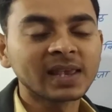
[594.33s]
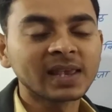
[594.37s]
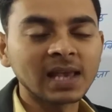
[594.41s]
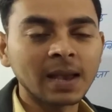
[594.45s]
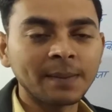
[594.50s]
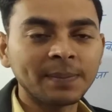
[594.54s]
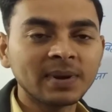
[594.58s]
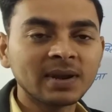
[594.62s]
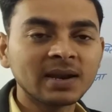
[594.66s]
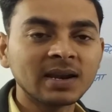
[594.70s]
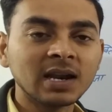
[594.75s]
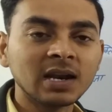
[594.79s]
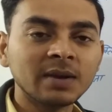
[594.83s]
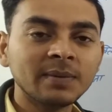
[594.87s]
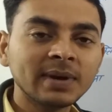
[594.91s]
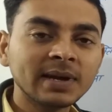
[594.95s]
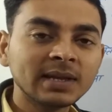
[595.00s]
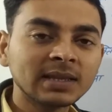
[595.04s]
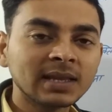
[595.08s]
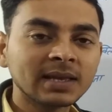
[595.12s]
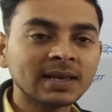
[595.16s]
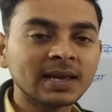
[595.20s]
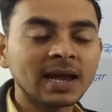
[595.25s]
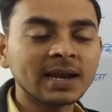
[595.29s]
या फिर रेलवे
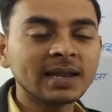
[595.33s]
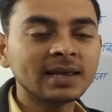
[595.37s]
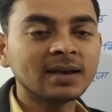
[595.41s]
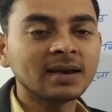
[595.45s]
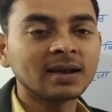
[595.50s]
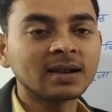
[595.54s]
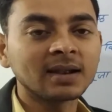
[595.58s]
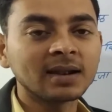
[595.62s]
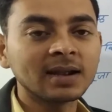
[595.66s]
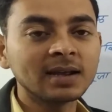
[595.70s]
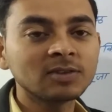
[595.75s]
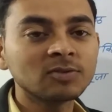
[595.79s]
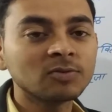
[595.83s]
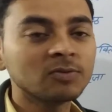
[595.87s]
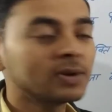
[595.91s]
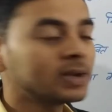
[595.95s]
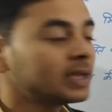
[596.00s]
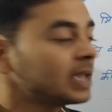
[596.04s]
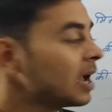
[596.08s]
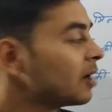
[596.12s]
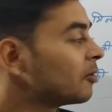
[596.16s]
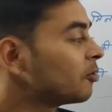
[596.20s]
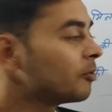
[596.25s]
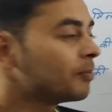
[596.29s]
की तैयारी कर रहे हैं तो उन्हें
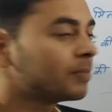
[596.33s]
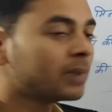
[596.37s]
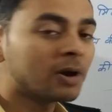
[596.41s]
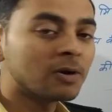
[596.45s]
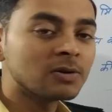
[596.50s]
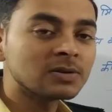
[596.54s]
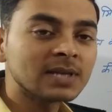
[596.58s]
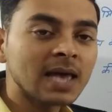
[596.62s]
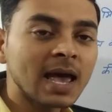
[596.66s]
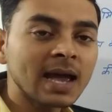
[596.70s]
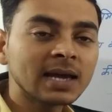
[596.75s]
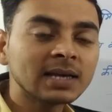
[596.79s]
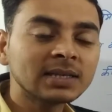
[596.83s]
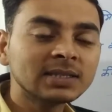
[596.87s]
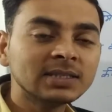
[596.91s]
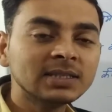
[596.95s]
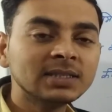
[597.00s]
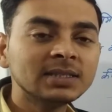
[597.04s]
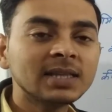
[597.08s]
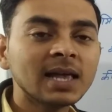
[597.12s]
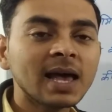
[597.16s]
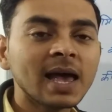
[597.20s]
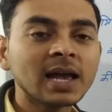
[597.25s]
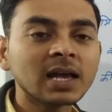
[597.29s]
क्या वो व्यवसाय की
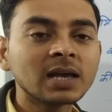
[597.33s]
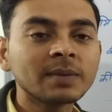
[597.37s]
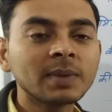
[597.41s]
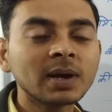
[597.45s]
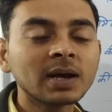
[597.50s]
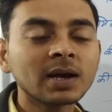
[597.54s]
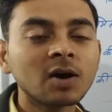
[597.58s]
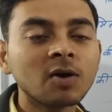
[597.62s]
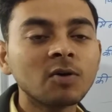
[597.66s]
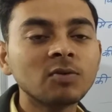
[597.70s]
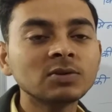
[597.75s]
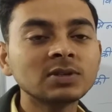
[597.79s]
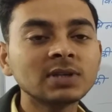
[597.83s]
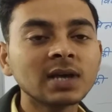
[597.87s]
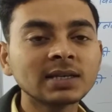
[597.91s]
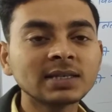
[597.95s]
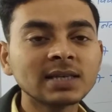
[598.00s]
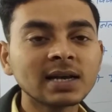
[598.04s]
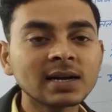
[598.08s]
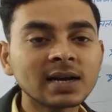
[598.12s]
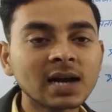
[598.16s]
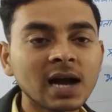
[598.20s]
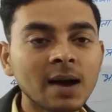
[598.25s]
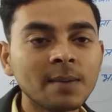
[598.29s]
चिंता है कि मैं कौन सा ऐसा